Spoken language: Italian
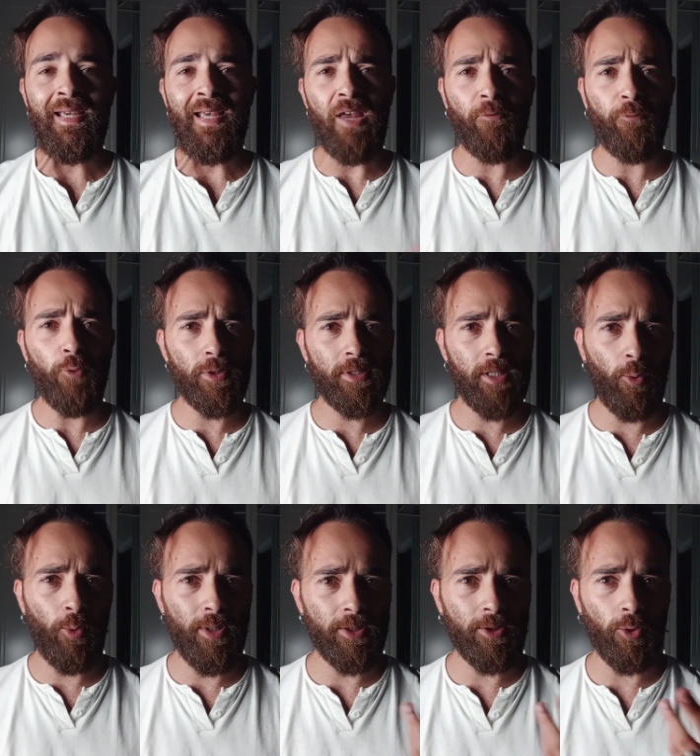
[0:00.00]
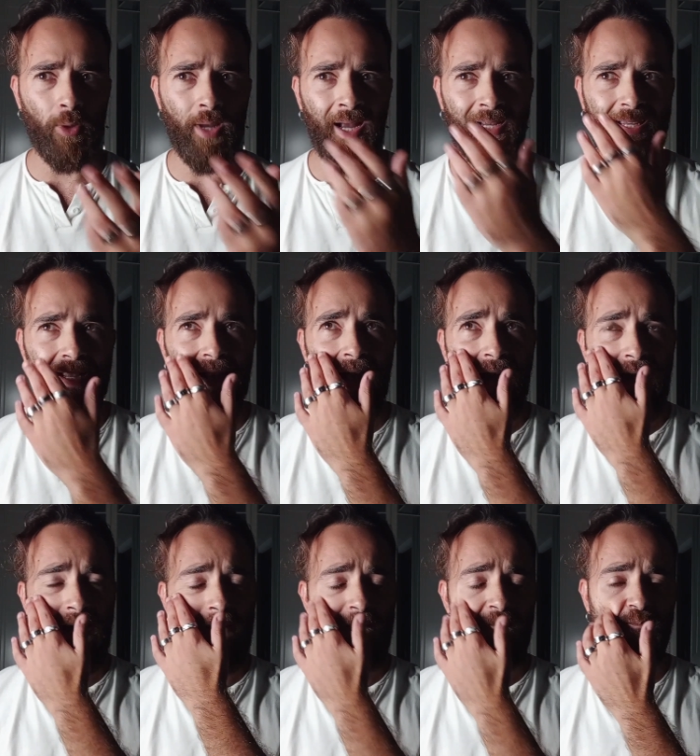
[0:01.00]
E forse questo è anche
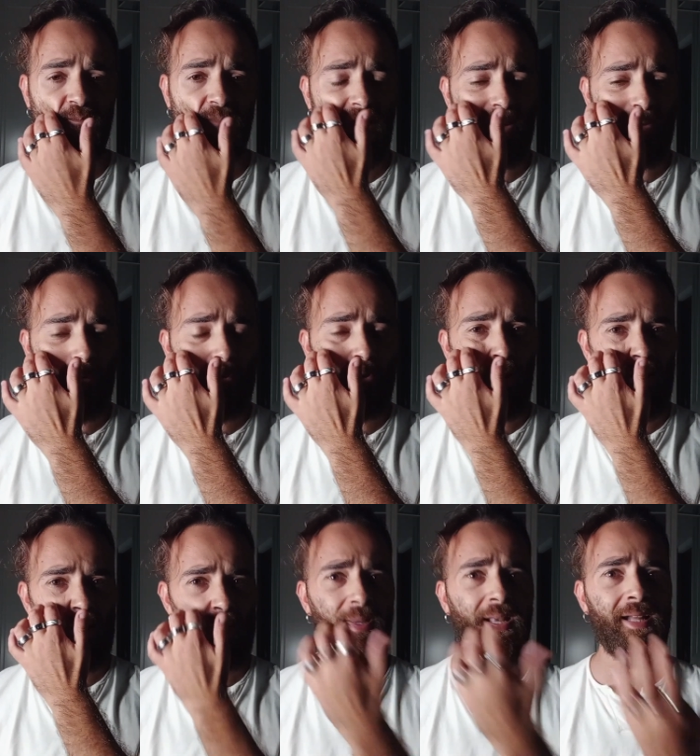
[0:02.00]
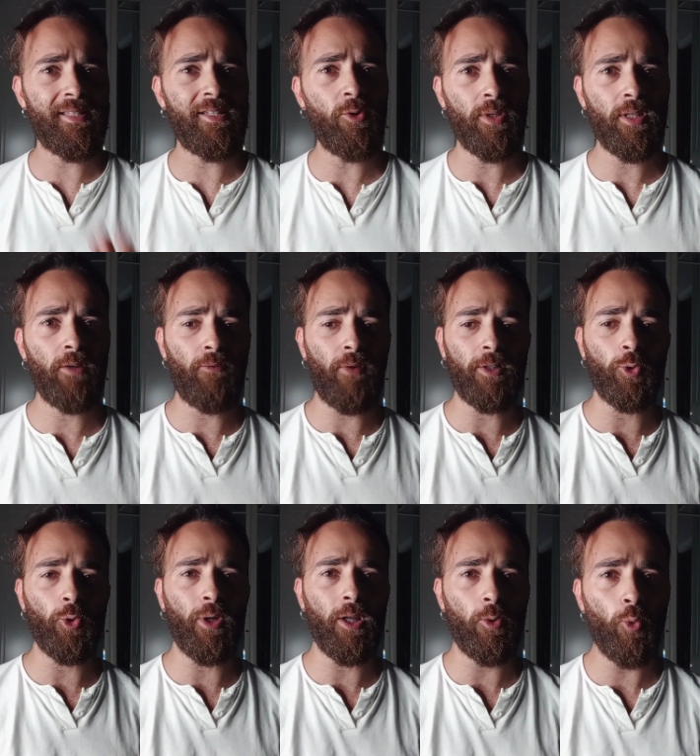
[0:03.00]
la, non so, la spiegazione del
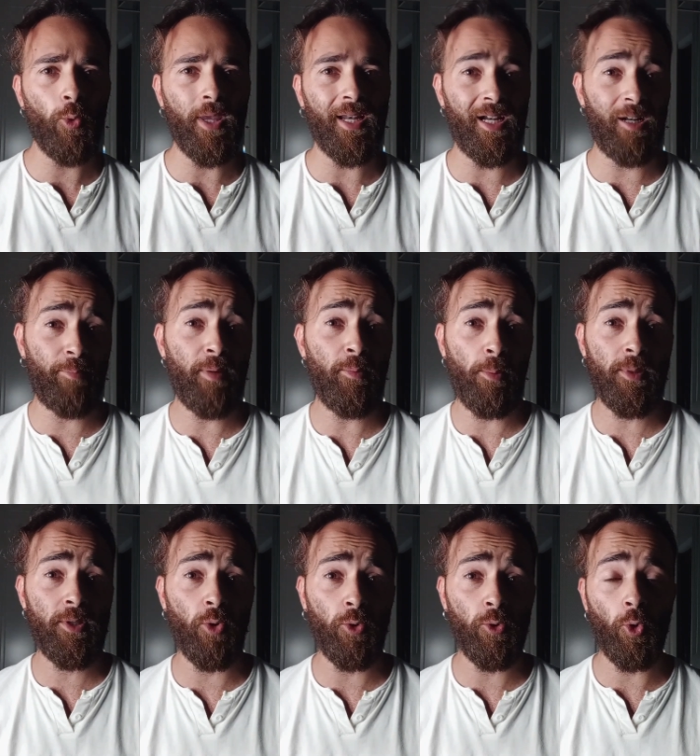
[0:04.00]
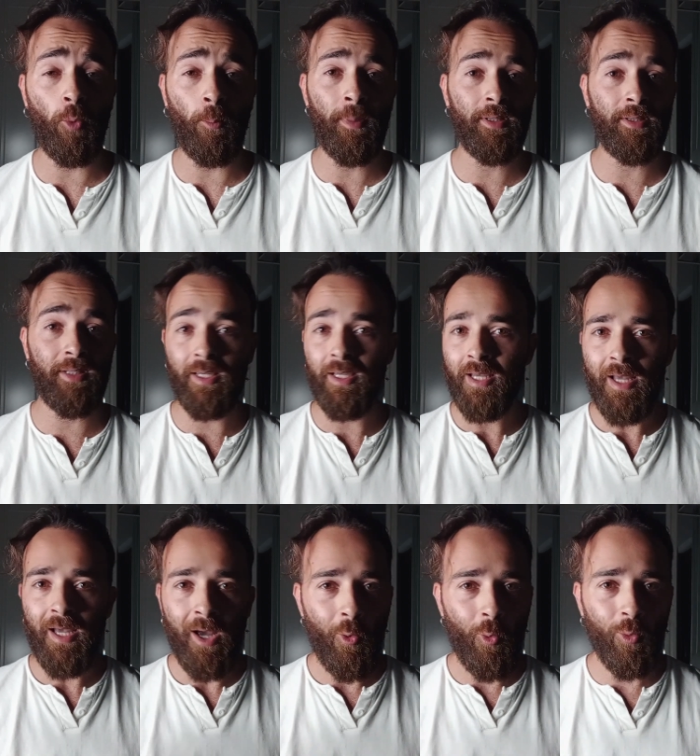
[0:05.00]
fatto che Rukia nel primo episodio commette
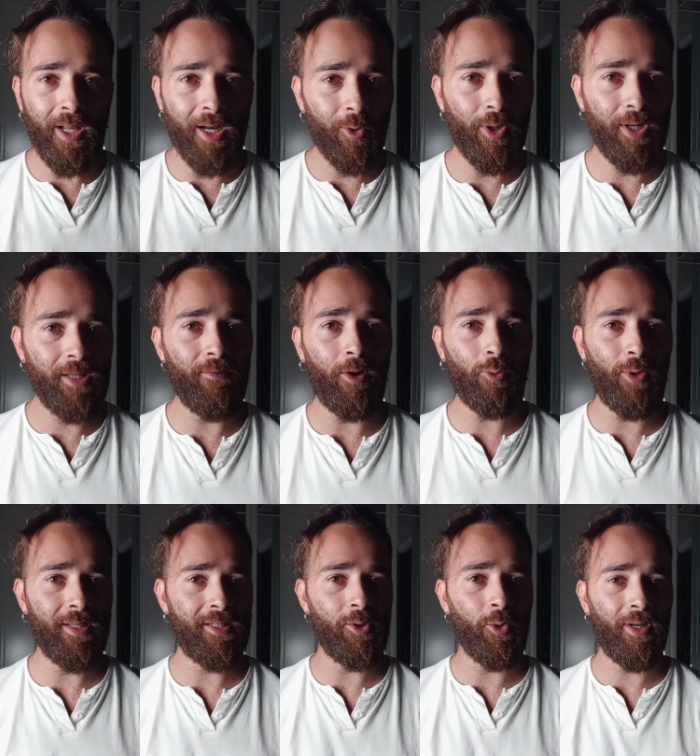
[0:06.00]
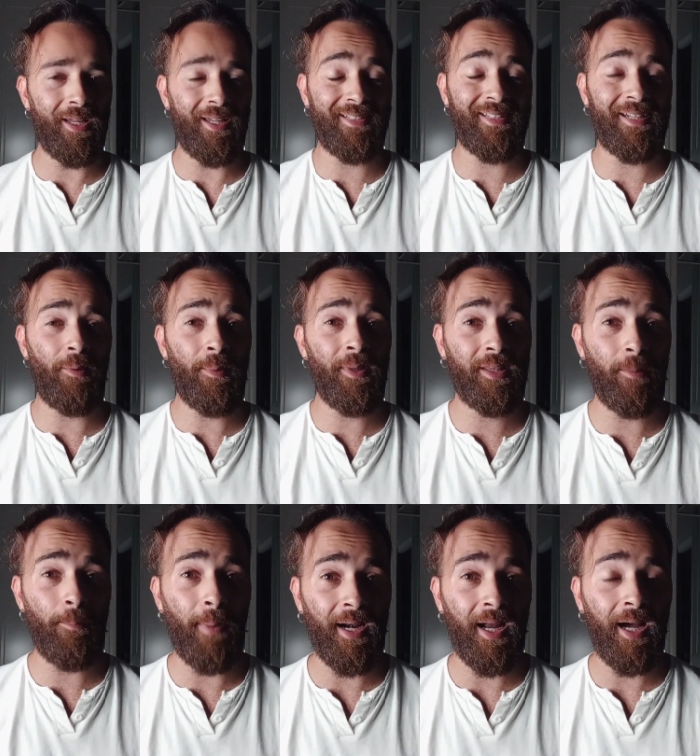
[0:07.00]
un errore di valutazione estremamente
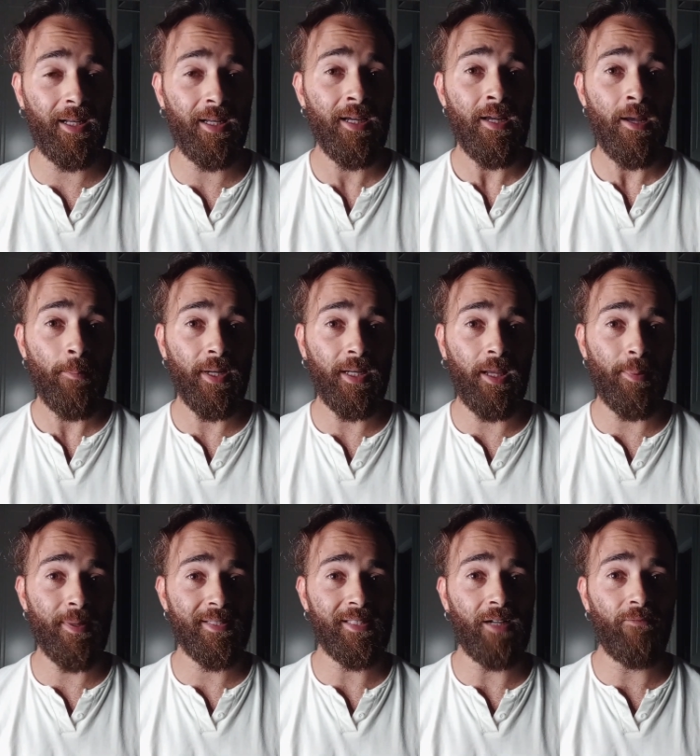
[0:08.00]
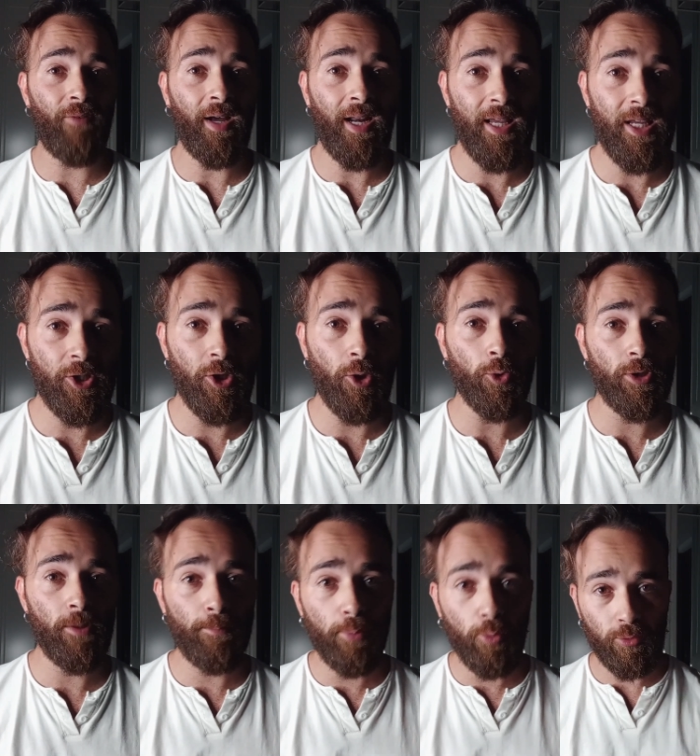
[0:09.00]
banale, perché per salvare Ichigo
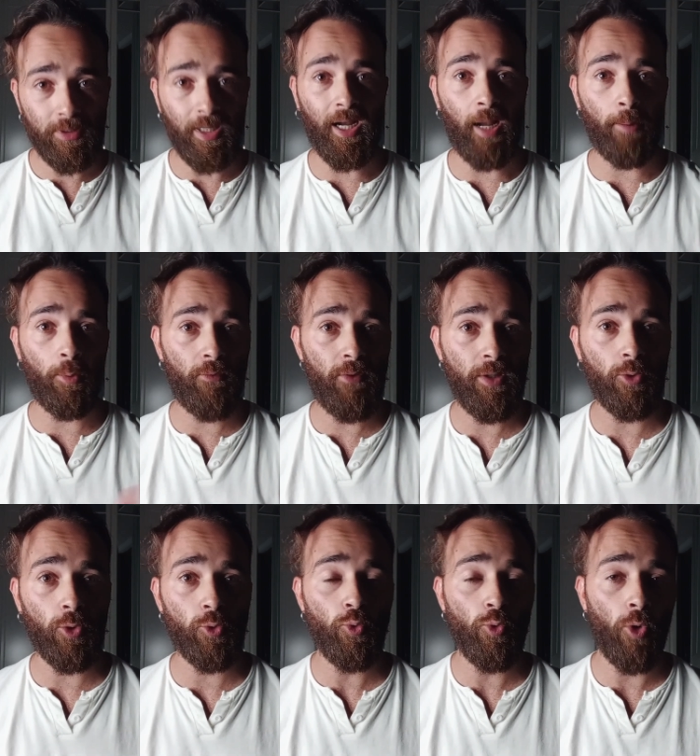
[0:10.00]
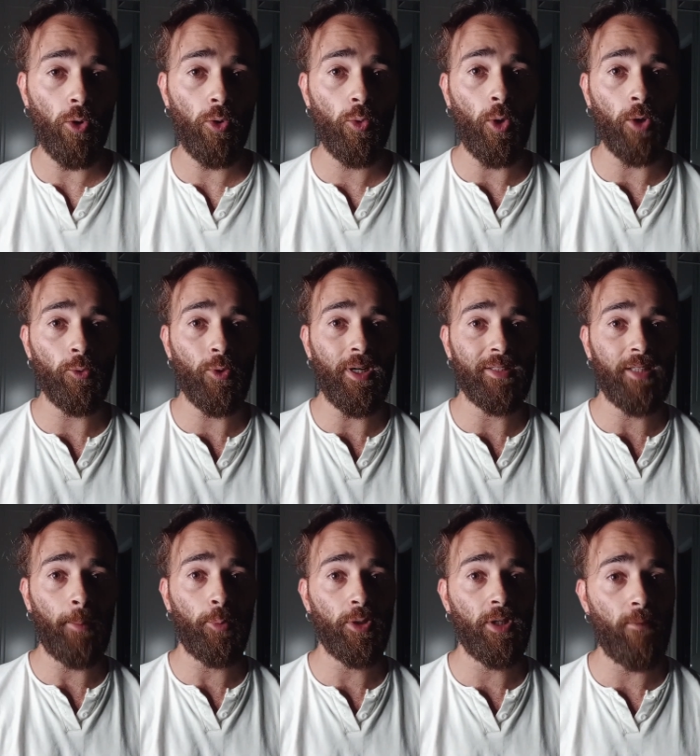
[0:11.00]
si butta a capofitto sull'ollo quando in
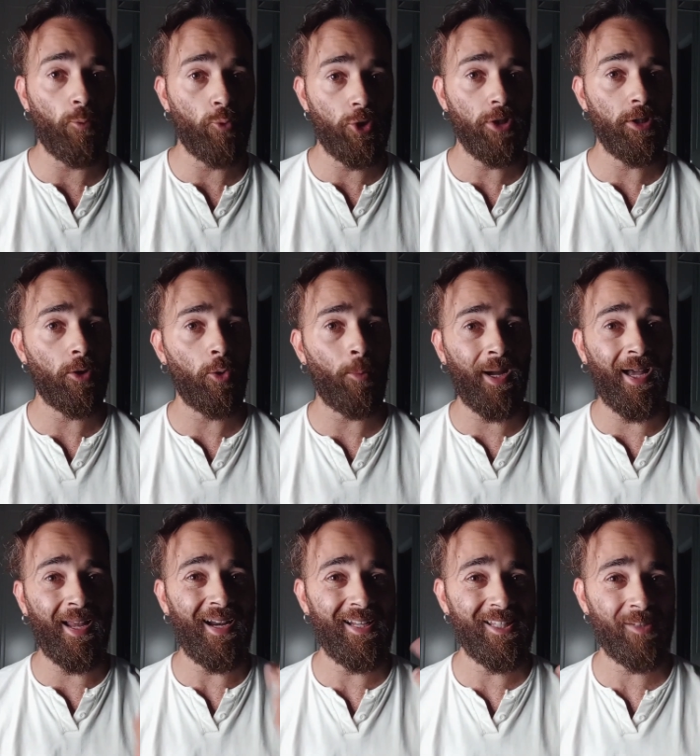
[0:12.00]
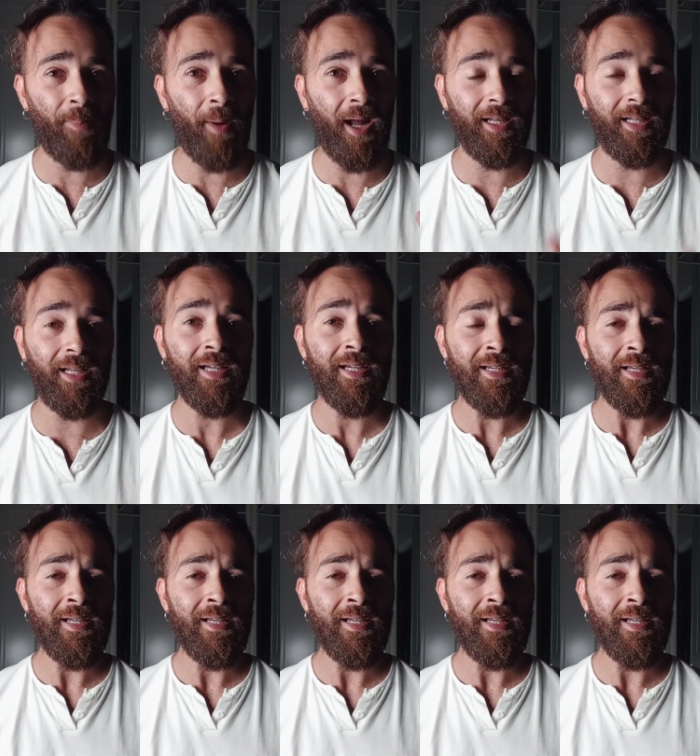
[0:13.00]
realtà poteva ucciderlo magari alle spalle.